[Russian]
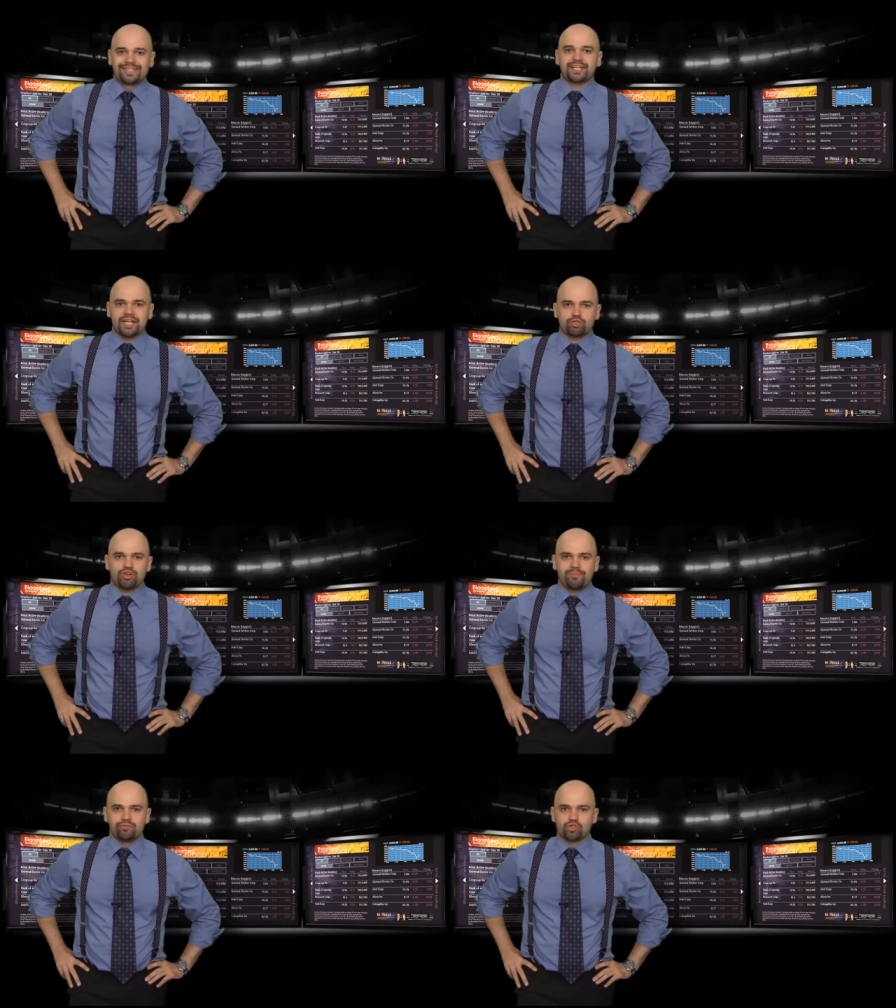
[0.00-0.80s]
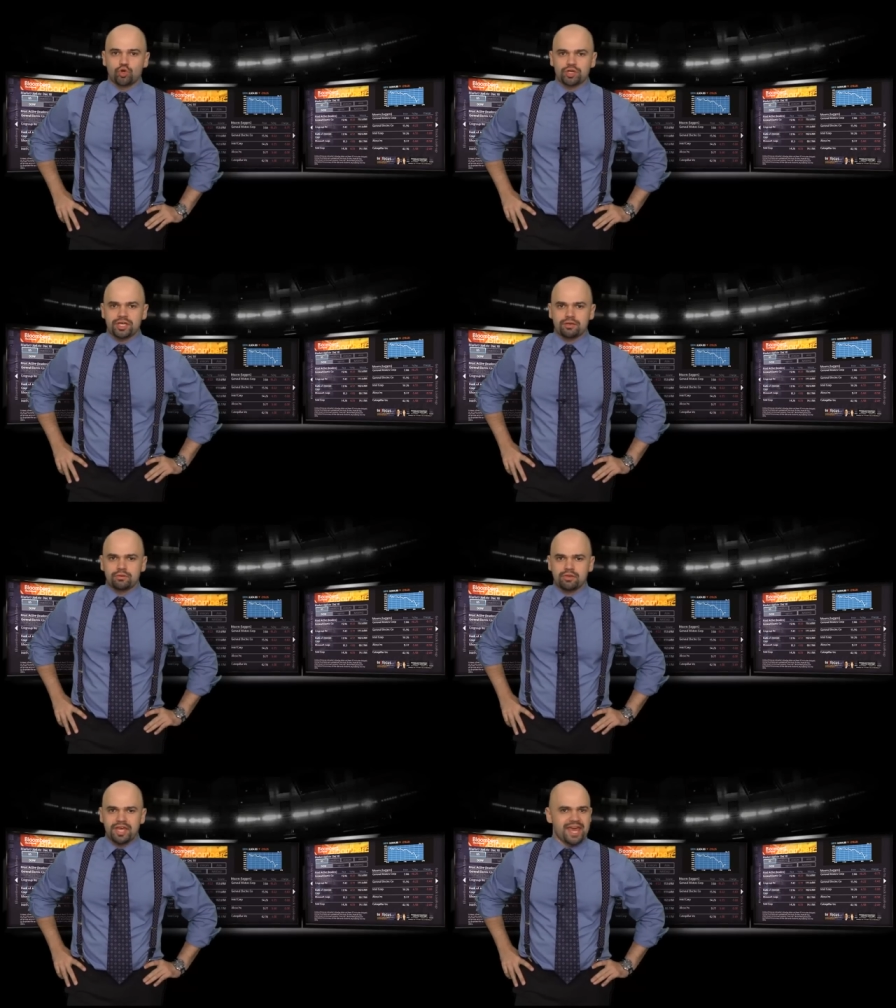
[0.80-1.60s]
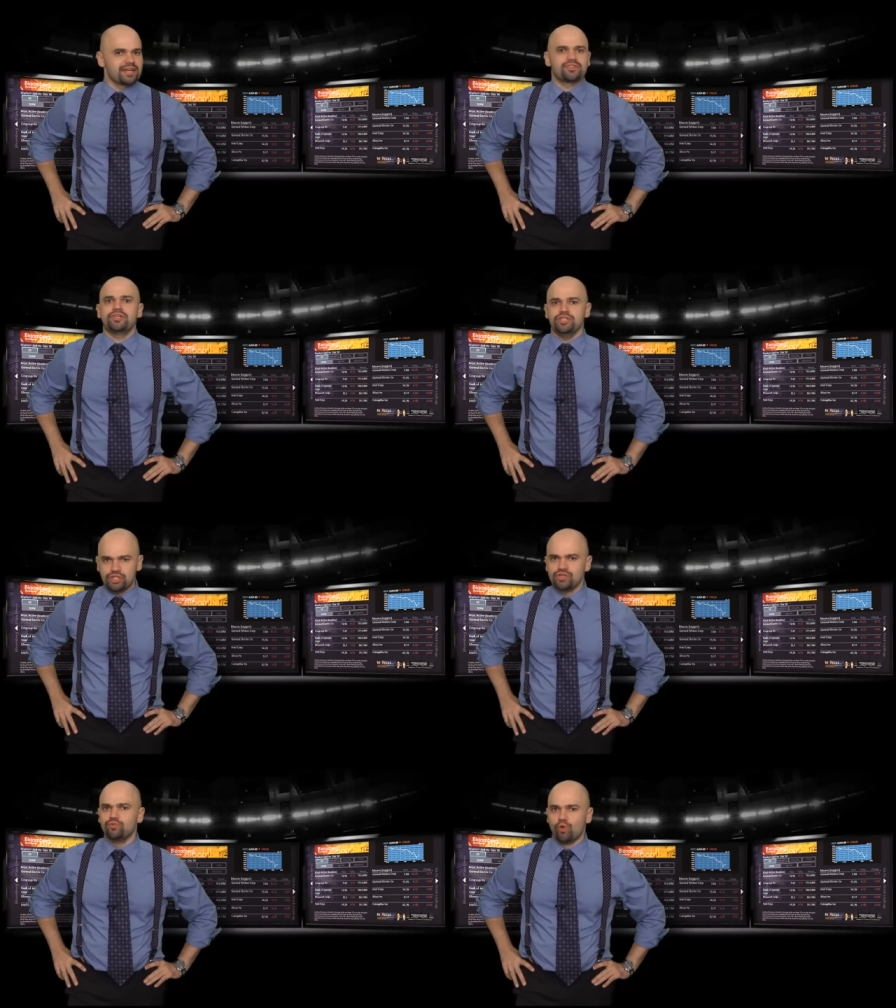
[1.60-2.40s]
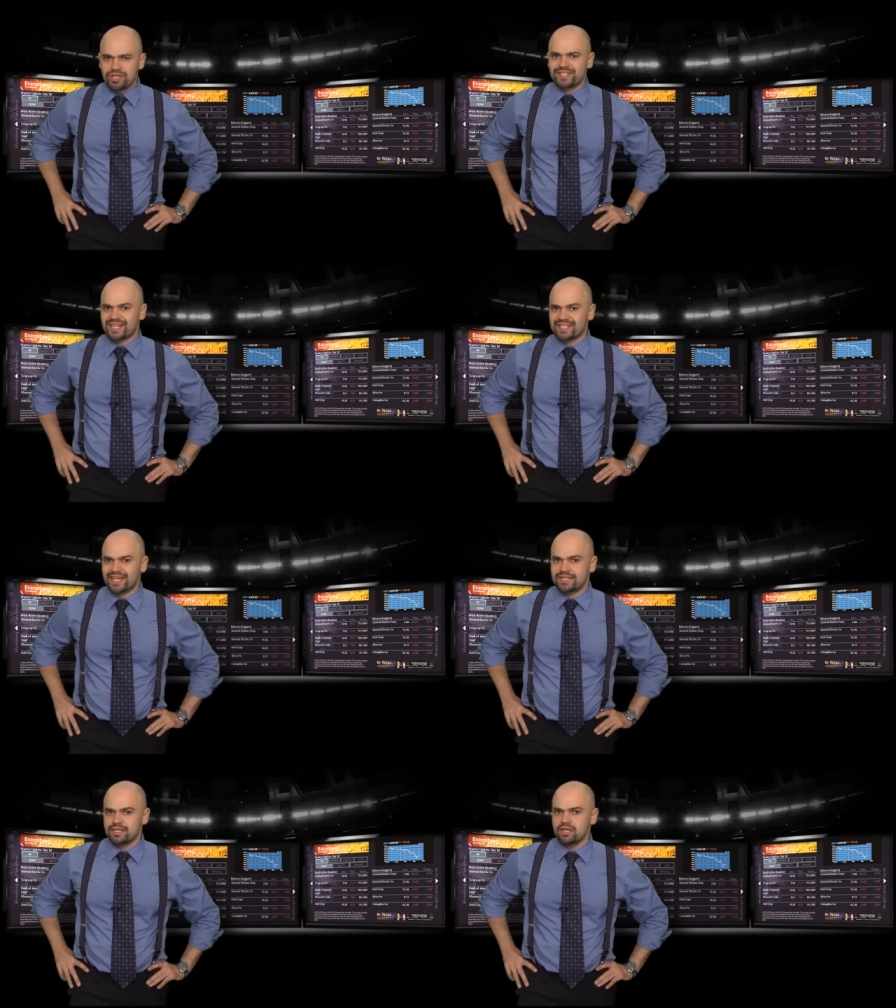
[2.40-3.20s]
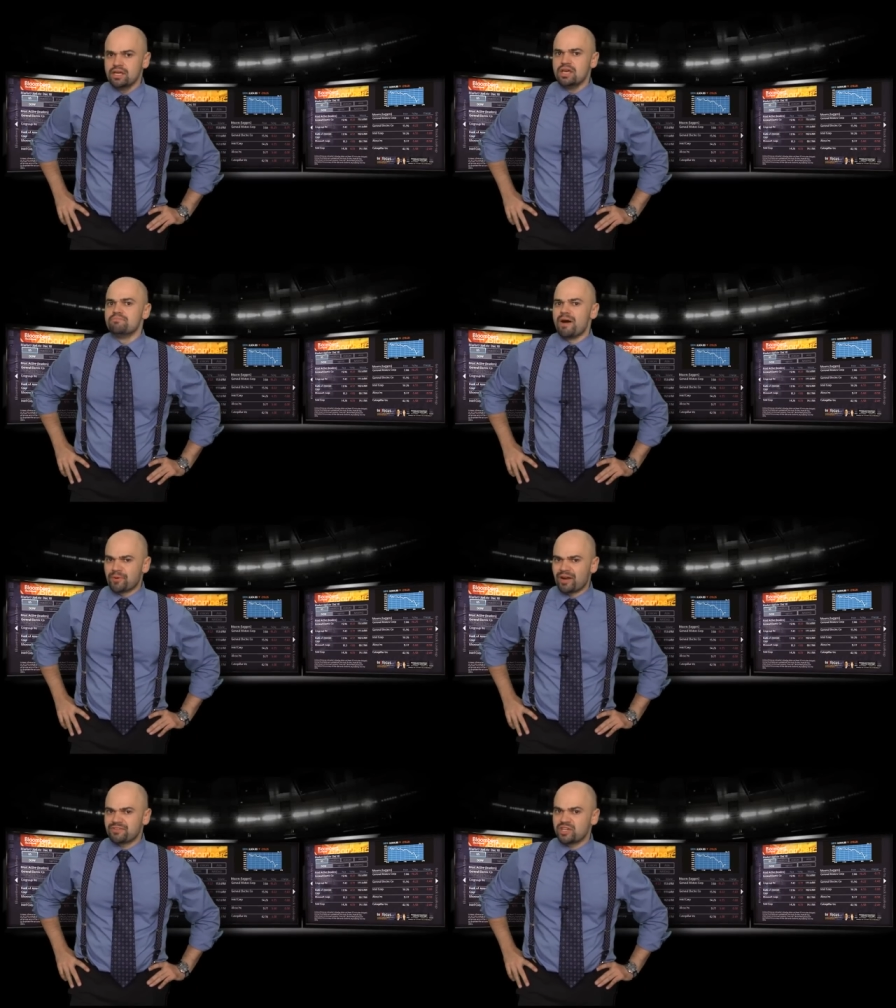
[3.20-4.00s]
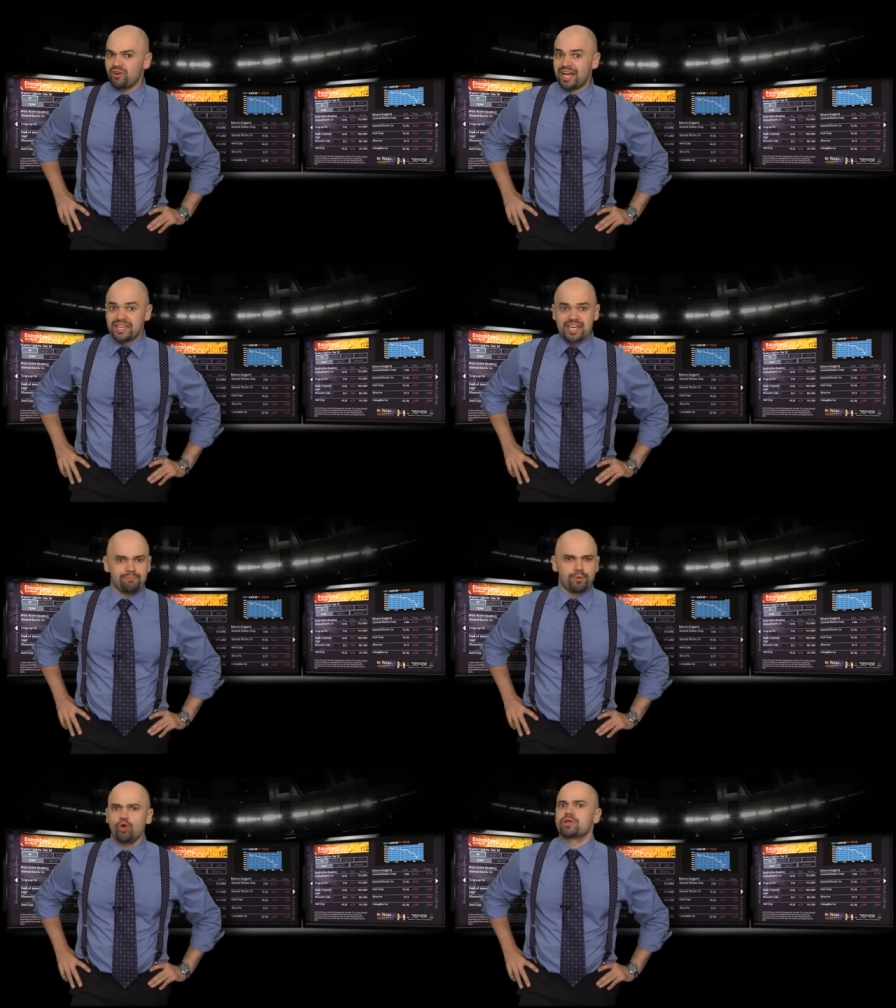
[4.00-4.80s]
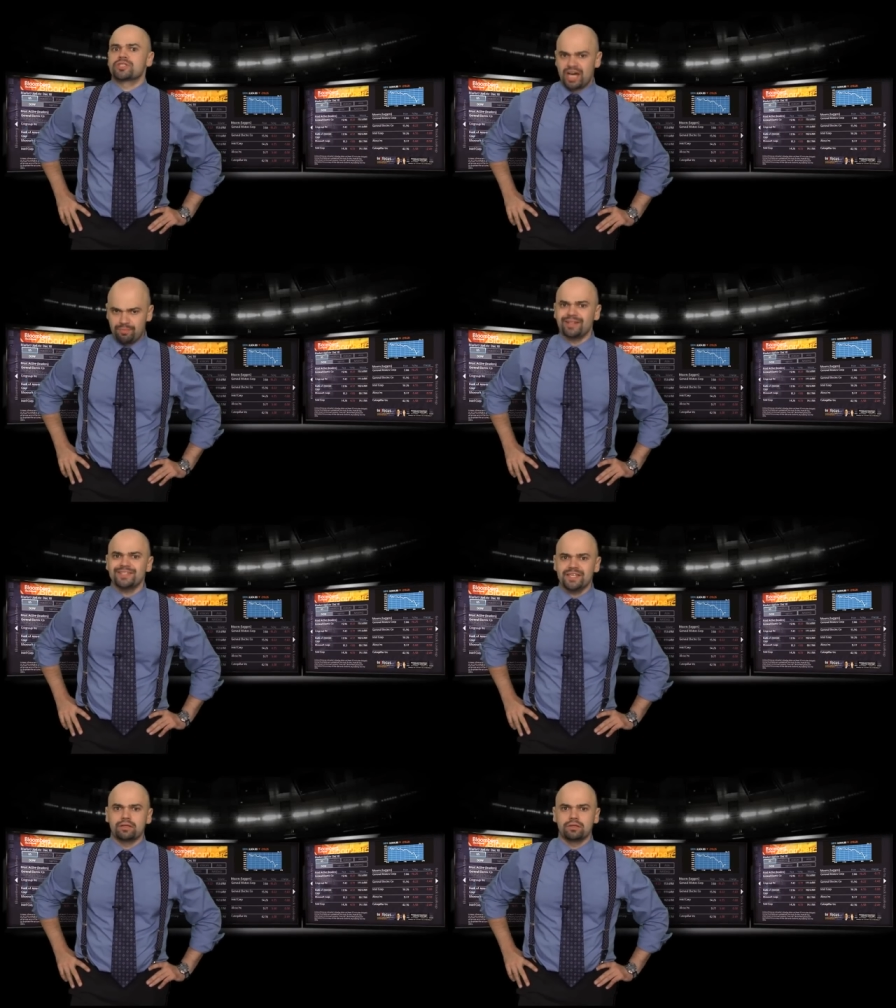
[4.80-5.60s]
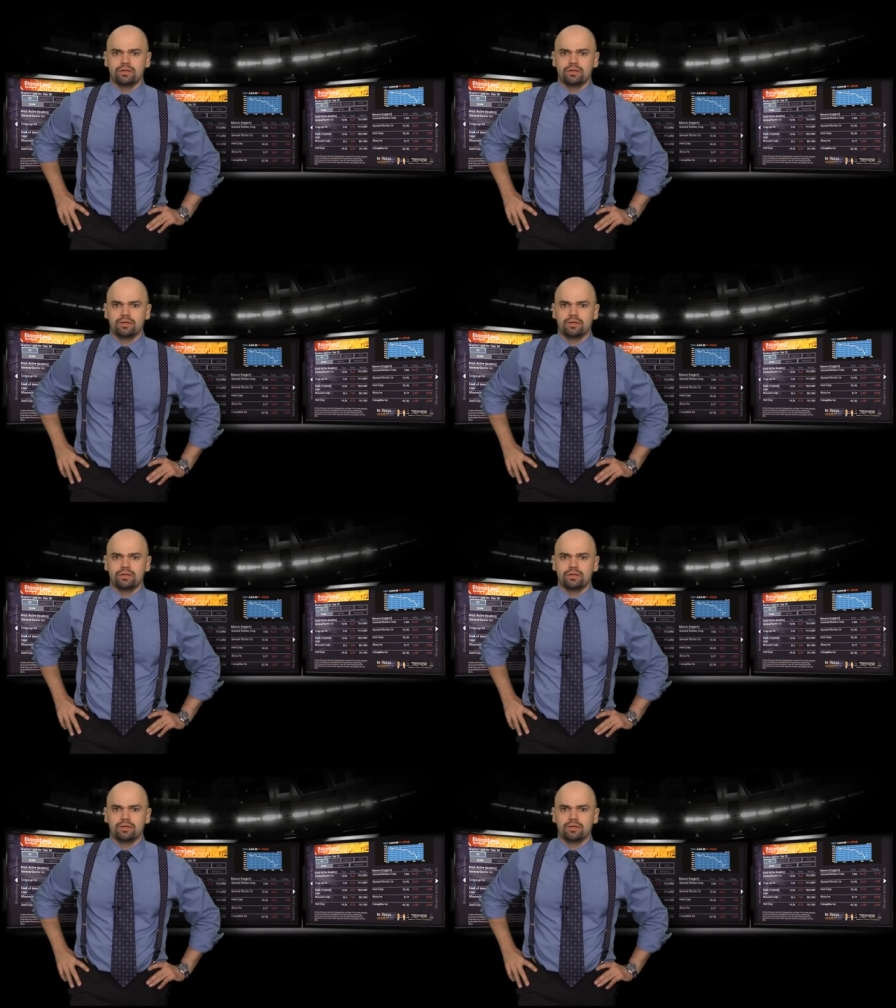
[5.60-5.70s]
Сказать, что я был в шоке, это ничего не сказать. По правде говоря, я просто обалдел.